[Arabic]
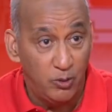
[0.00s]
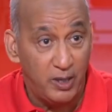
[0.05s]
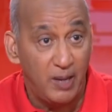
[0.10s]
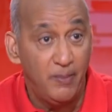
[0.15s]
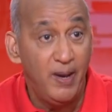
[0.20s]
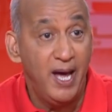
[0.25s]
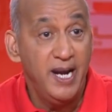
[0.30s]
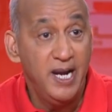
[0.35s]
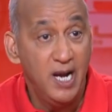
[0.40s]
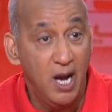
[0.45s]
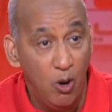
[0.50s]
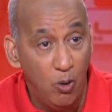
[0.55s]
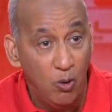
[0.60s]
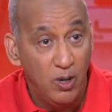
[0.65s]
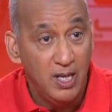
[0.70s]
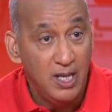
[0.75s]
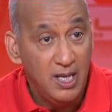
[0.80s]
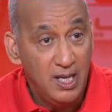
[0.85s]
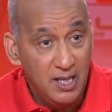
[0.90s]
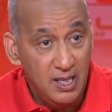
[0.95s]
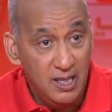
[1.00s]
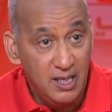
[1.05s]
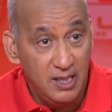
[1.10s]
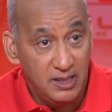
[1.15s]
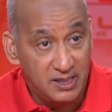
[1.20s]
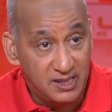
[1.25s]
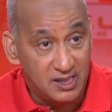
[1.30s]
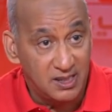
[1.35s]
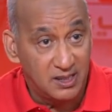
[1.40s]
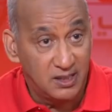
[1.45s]
رغم انه
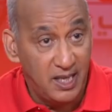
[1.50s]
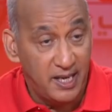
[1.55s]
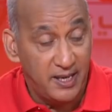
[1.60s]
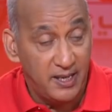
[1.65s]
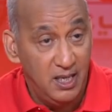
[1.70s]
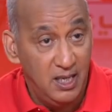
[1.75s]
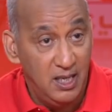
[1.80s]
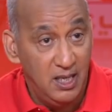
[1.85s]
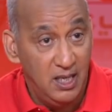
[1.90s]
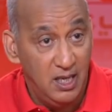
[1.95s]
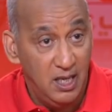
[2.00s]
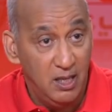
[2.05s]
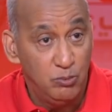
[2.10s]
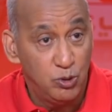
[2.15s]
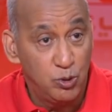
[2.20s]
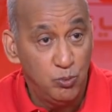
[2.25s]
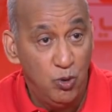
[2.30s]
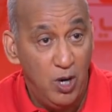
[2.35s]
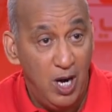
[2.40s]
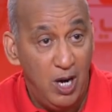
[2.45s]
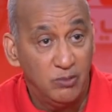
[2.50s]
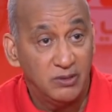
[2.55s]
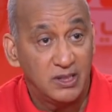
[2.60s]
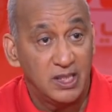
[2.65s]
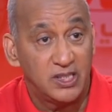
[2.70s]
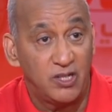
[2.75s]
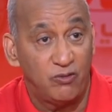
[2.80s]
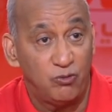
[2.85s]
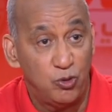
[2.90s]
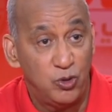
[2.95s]
آه، تصدر المجموعه
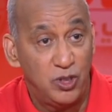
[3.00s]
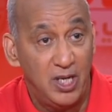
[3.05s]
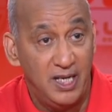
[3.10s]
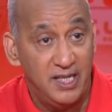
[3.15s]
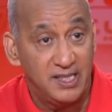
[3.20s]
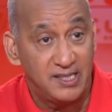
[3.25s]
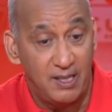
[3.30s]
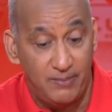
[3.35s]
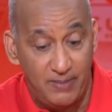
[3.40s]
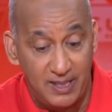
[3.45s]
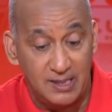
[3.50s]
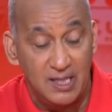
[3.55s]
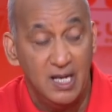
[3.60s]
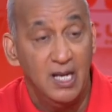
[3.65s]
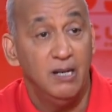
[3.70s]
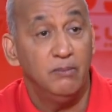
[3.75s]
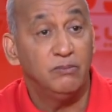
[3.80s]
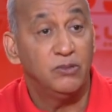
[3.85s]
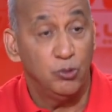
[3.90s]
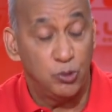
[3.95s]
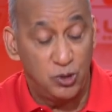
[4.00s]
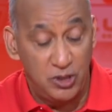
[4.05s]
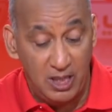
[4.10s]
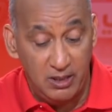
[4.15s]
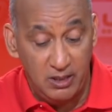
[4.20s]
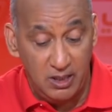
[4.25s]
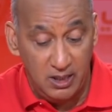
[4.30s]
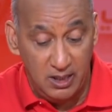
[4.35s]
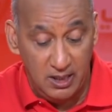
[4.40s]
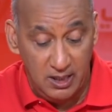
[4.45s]
وانتصر جوج ديال الاصابات جوج
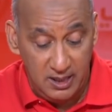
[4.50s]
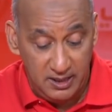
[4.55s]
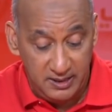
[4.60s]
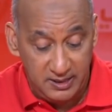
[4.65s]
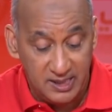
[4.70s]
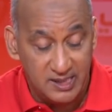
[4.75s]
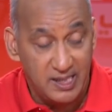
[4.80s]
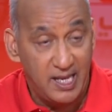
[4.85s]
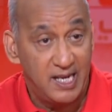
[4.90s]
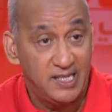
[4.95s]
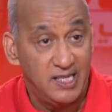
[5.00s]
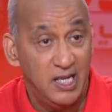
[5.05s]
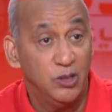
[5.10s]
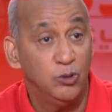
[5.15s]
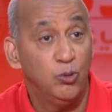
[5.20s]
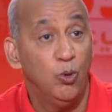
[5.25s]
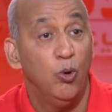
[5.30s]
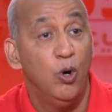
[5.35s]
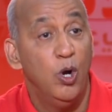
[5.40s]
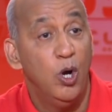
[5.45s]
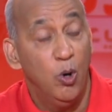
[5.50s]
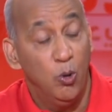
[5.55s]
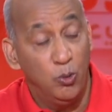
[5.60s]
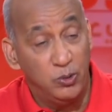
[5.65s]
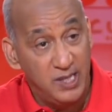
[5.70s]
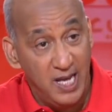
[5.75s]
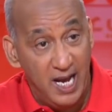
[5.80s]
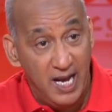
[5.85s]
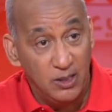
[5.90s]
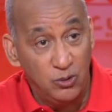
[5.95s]
ديال الانتصارات عنده
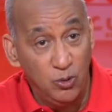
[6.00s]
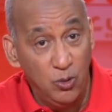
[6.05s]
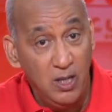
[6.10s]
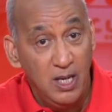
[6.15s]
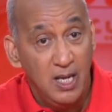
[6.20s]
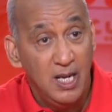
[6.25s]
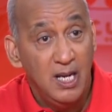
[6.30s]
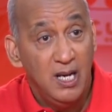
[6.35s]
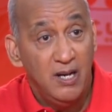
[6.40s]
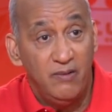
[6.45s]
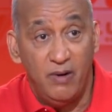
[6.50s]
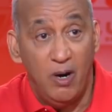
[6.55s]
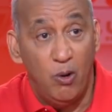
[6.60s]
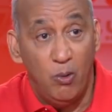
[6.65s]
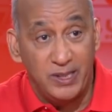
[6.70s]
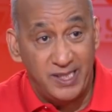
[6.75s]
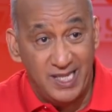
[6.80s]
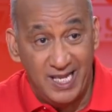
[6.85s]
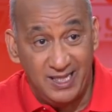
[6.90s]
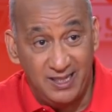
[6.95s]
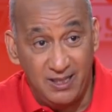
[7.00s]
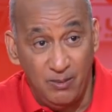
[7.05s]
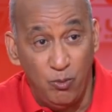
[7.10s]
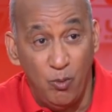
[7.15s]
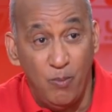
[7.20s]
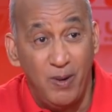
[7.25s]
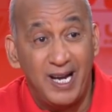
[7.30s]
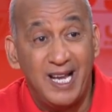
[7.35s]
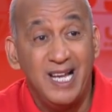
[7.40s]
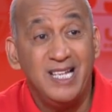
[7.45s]
وتعادل فهو
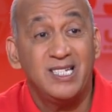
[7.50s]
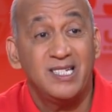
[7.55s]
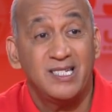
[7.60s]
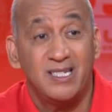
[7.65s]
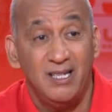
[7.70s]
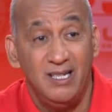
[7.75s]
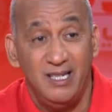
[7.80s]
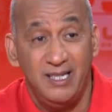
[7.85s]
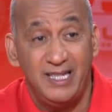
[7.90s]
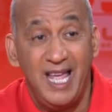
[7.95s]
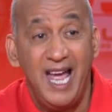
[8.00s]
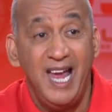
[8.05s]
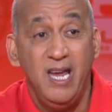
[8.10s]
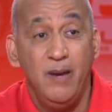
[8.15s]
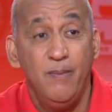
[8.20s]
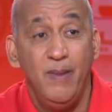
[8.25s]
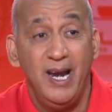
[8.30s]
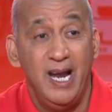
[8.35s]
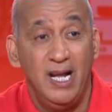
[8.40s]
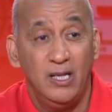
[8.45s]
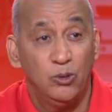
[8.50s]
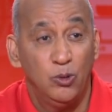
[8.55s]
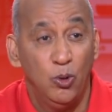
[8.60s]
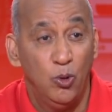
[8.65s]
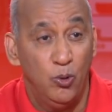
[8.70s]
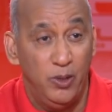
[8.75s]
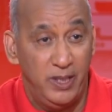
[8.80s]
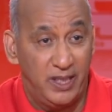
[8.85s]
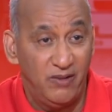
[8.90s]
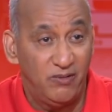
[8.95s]
تعذب وما كانش دائما
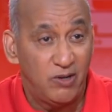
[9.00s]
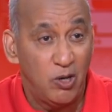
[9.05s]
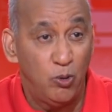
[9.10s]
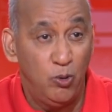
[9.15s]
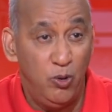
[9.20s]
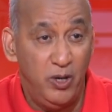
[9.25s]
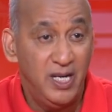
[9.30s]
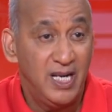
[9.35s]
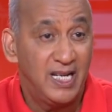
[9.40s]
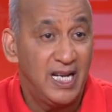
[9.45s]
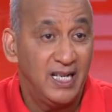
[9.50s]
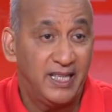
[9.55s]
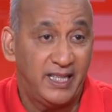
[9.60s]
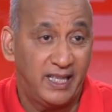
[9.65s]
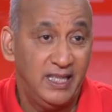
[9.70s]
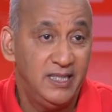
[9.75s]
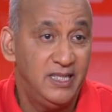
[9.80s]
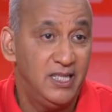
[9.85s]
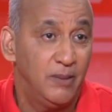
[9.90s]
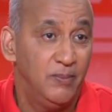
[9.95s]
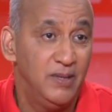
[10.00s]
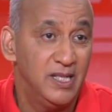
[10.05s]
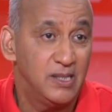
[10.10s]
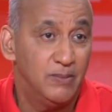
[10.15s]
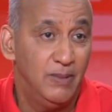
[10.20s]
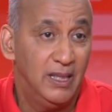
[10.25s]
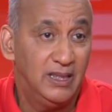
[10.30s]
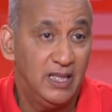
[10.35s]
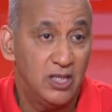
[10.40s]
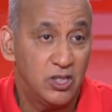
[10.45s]
عنده كيف كنقولوا حنا كان كريتيك
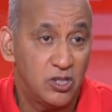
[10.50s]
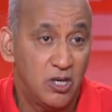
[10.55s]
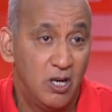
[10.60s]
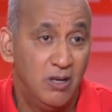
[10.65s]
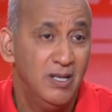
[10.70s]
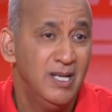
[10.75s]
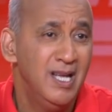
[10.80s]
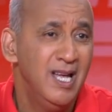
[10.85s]
بالنسبه لديشون